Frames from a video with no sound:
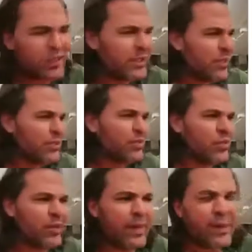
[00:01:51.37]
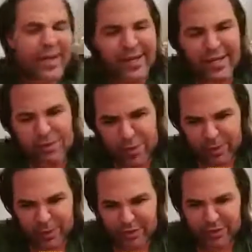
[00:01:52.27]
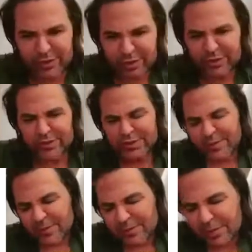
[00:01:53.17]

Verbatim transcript: De jeito nenhum. O cabaré não é um projeto.